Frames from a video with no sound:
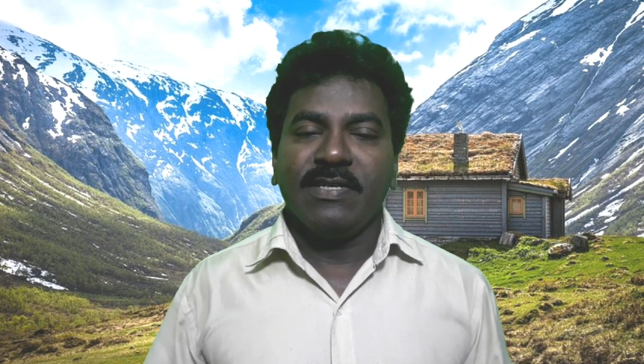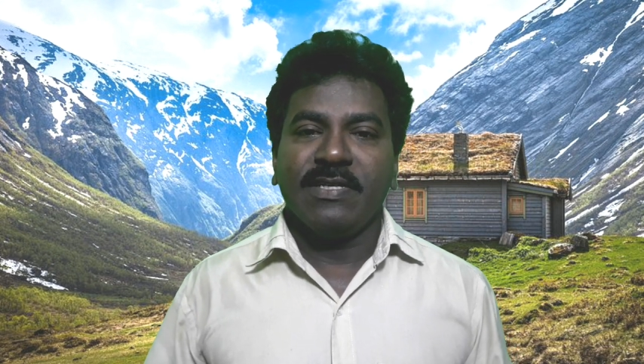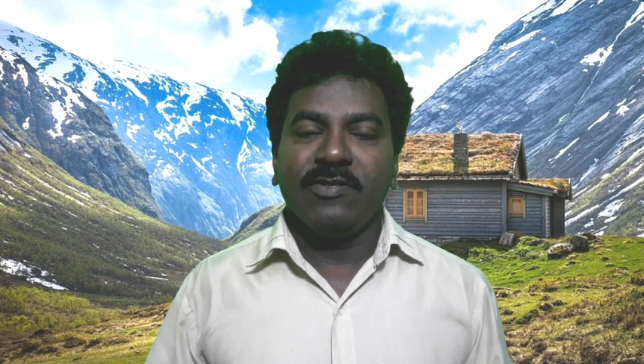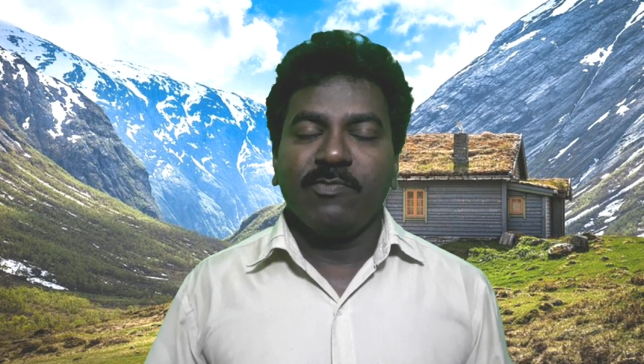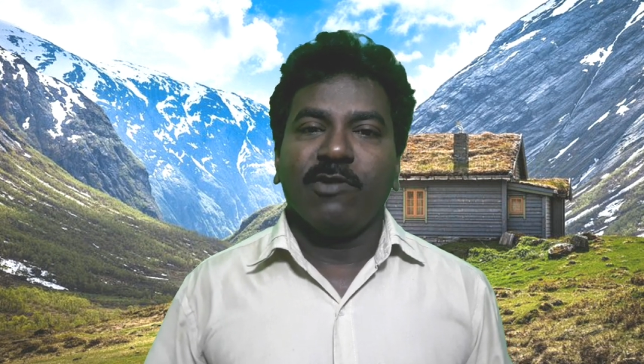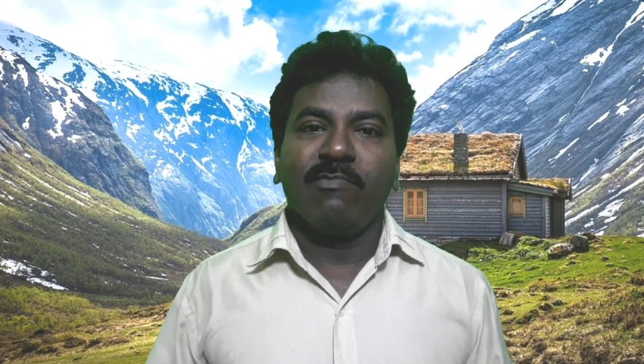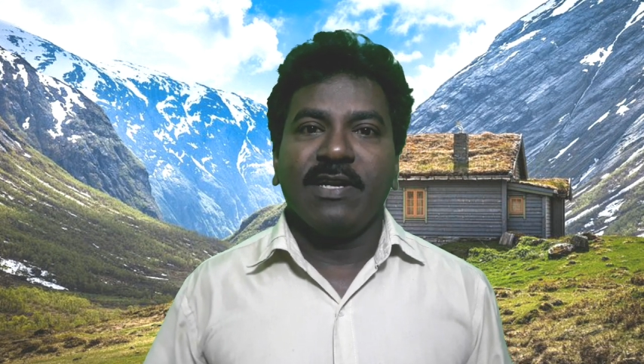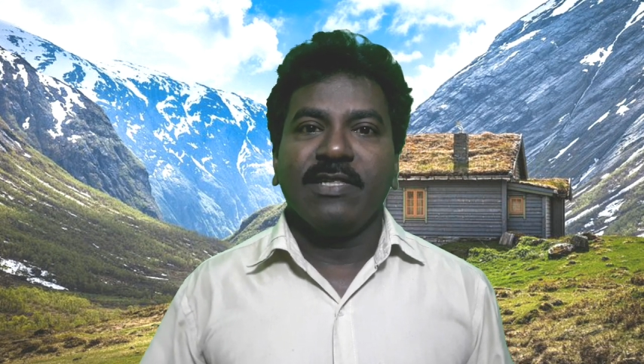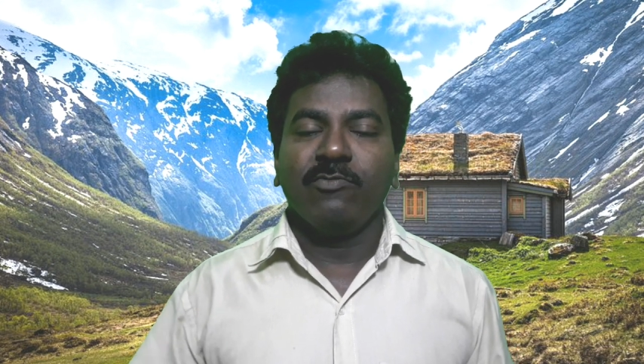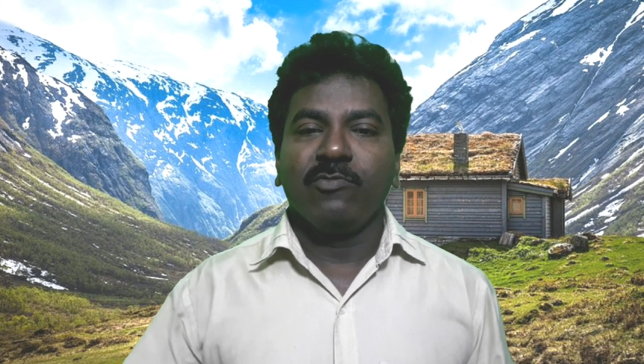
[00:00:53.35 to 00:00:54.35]
அதாவது போர்ட்
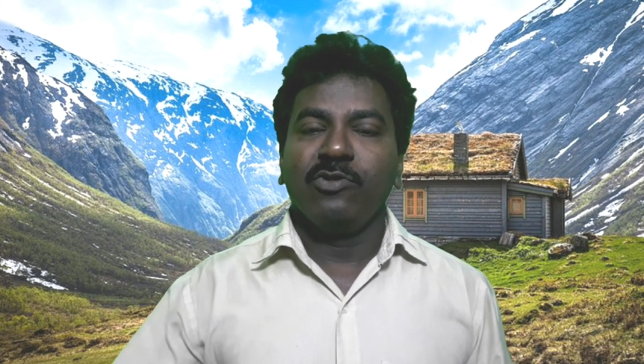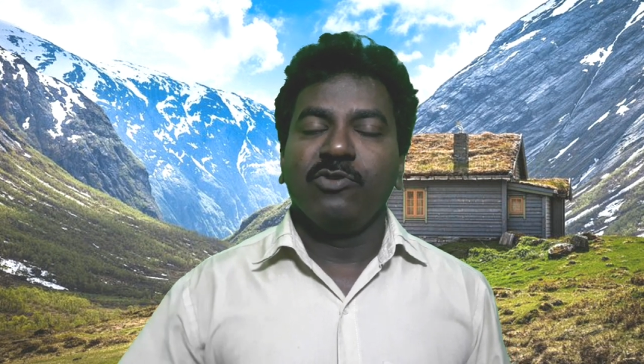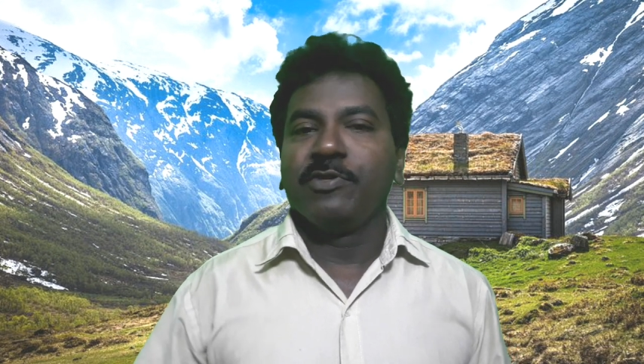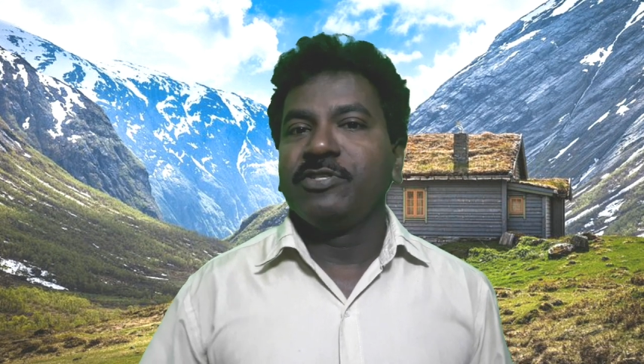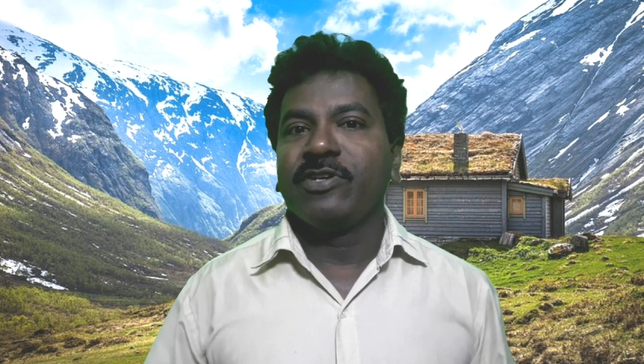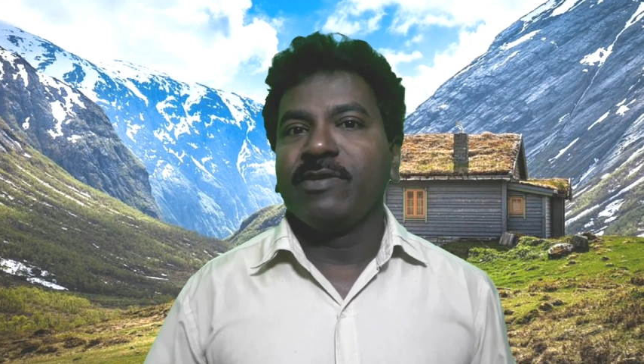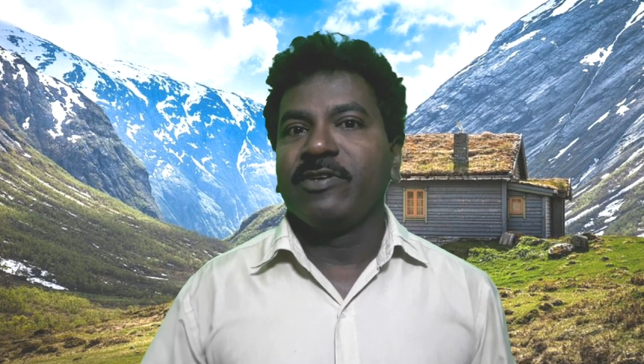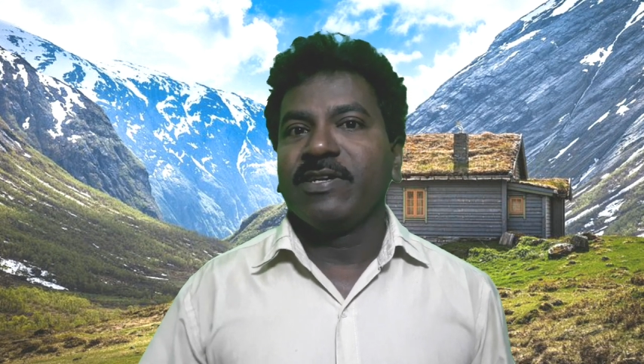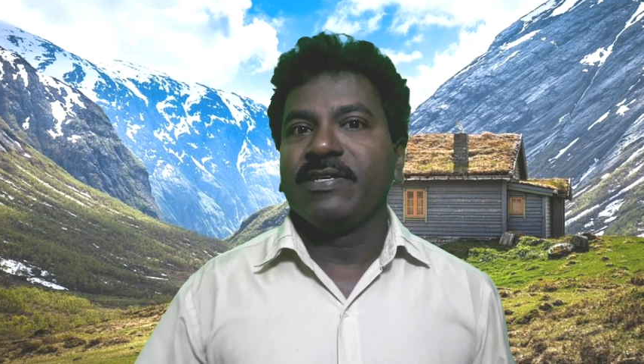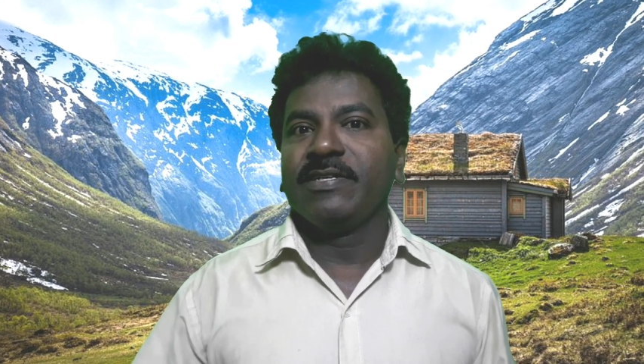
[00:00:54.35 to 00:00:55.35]
பிளேன் வந்து நூற்றி முப்பஞ்சு
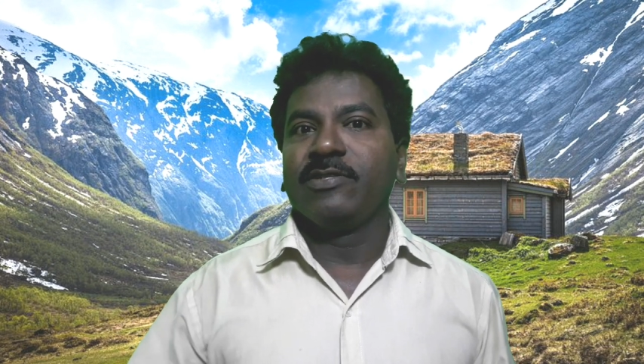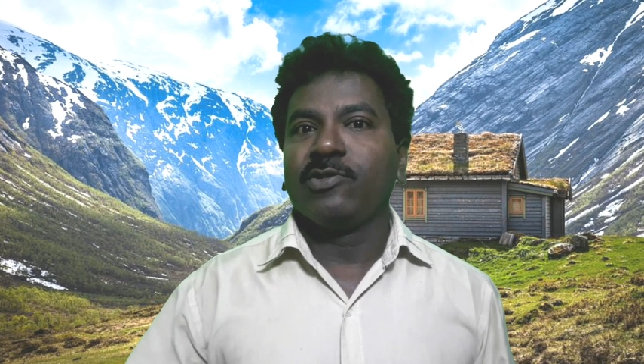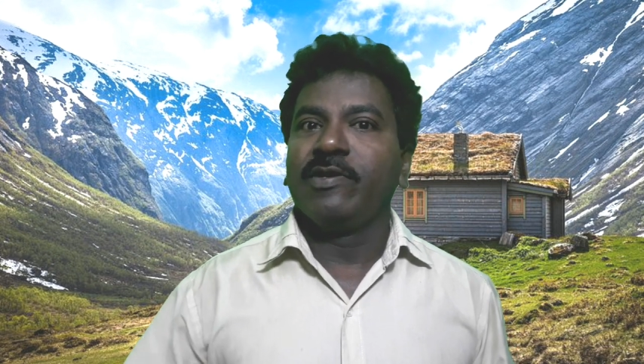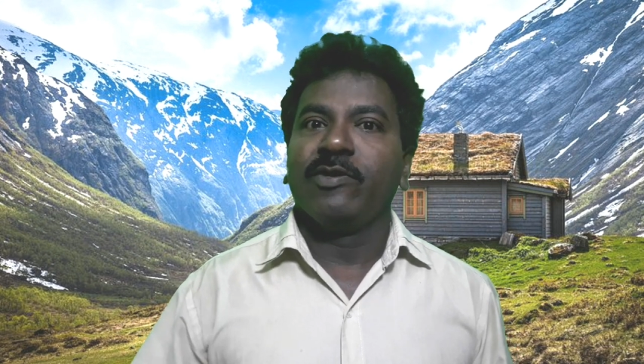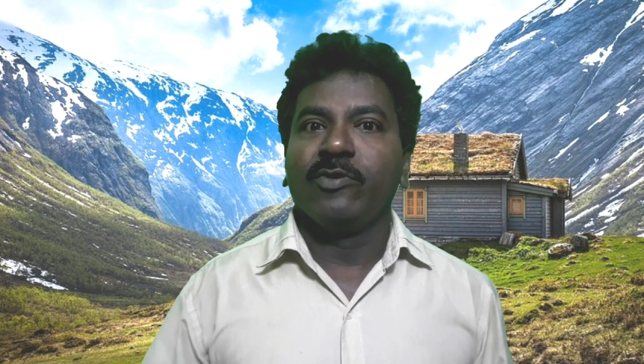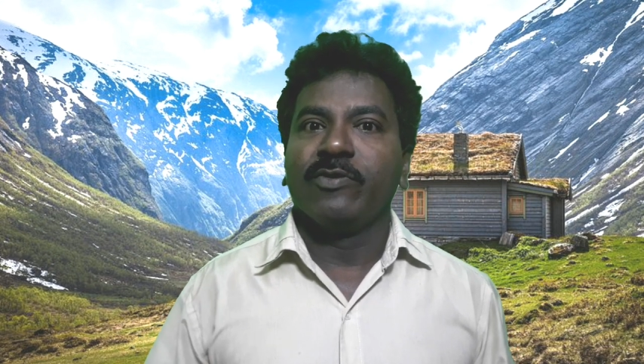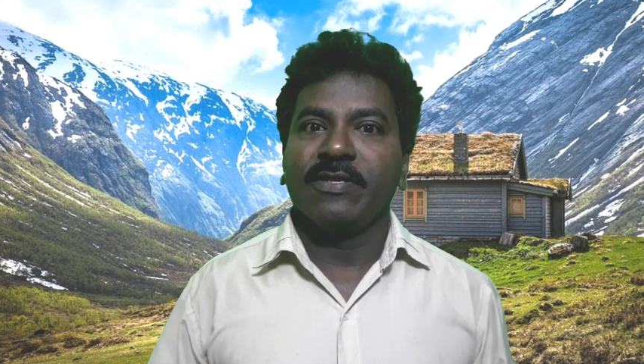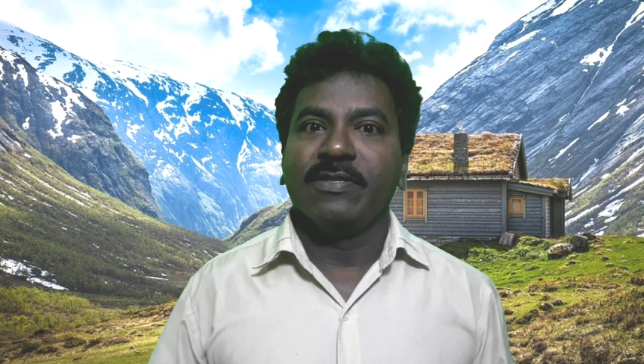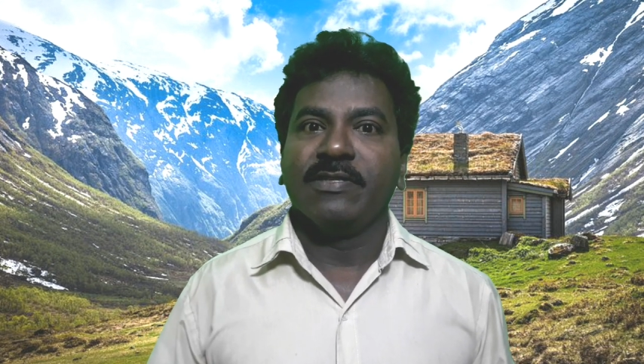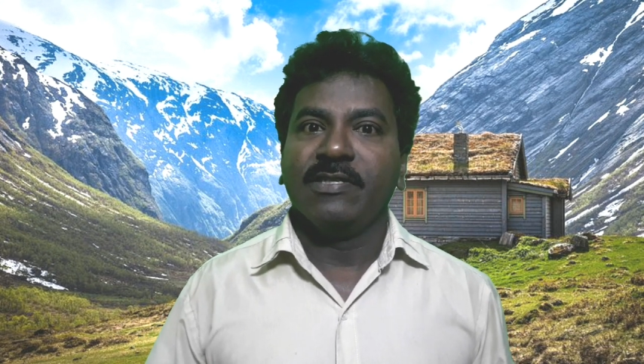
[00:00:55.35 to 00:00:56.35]
கிலோமீட்டர் தொலைவில் உள்ள
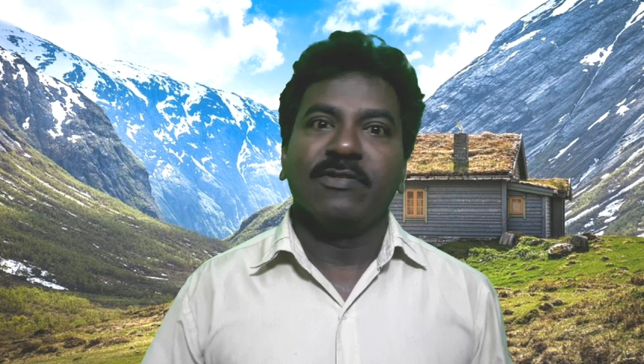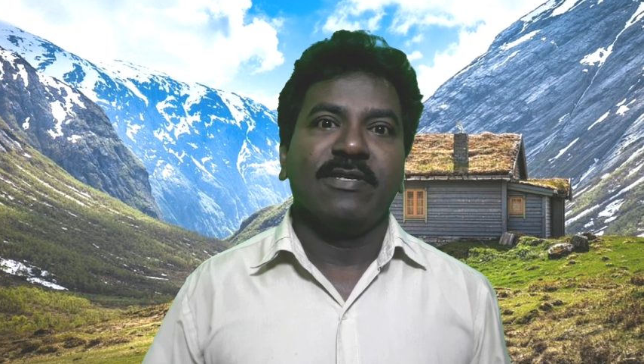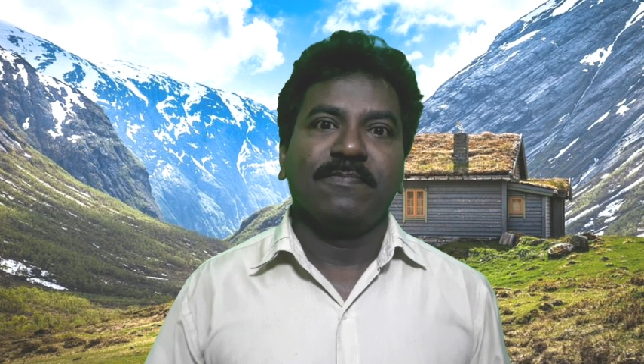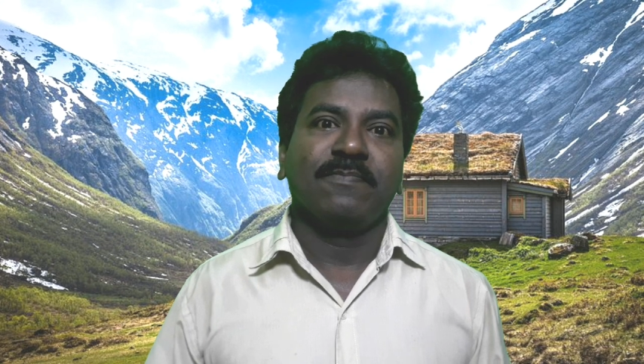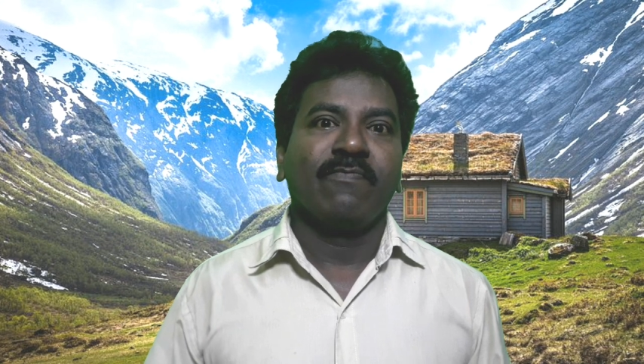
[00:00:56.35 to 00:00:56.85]
ஒரு தீவு தான்